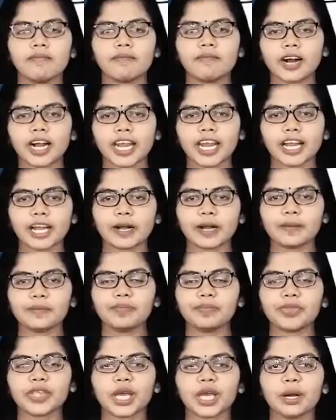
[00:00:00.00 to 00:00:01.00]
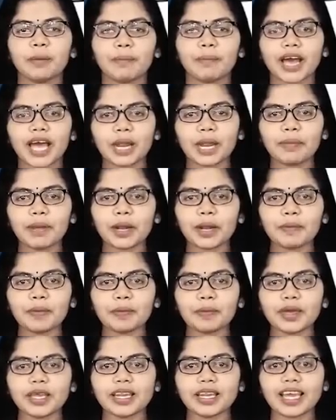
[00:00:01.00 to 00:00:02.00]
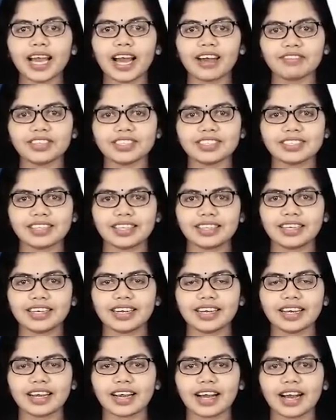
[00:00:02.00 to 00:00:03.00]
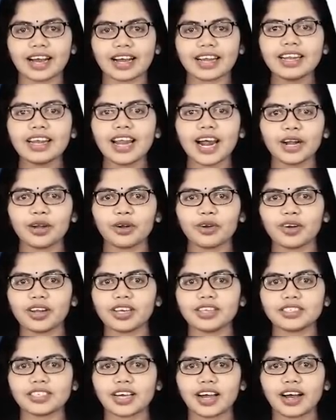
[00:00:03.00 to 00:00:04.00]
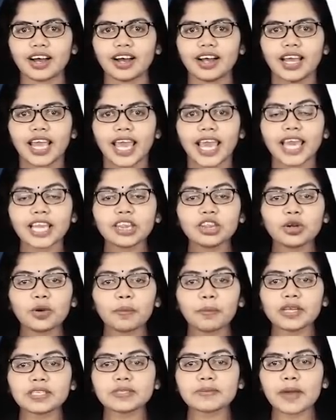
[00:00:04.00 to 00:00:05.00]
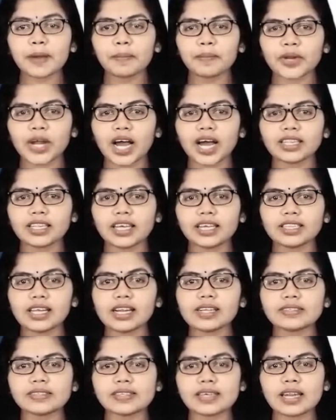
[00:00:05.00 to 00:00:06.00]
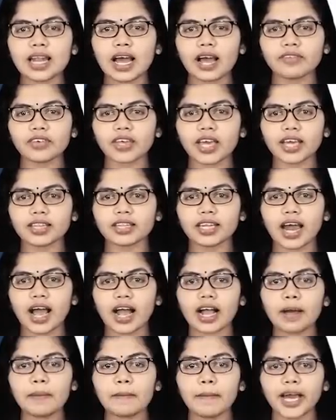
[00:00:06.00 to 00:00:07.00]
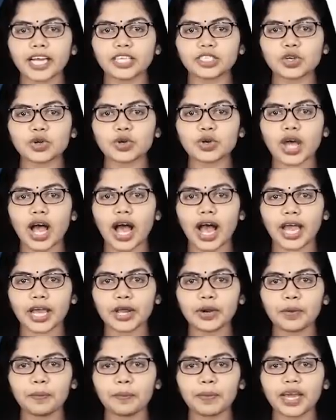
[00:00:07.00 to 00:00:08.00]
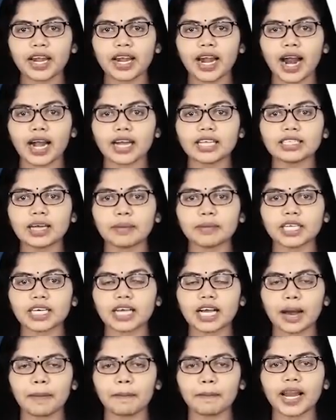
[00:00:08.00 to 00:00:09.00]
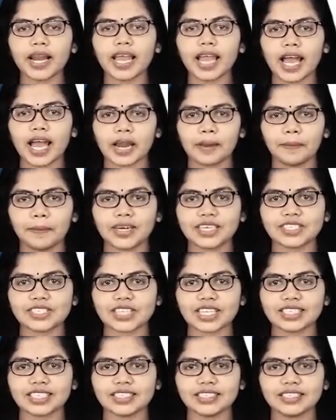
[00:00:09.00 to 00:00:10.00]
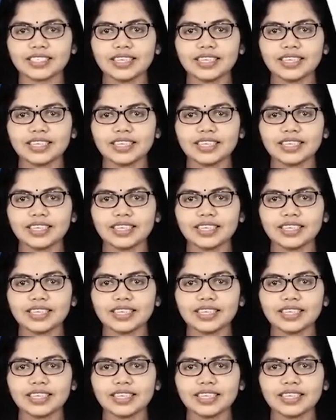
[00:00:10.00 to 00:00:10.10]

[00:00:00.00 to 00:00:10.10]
வணக்கம் பரபரப்பு மீடியாவின் செய்திகளுக்காக நான் டொனிட்டா இந்தோ பசிபிக் பிராந்தியத்தில் சீனாவுக்கு எதிராக மற்றொரு ஐரோப்பிய நாடு தமது கப்பலை அனுப்புகின்றது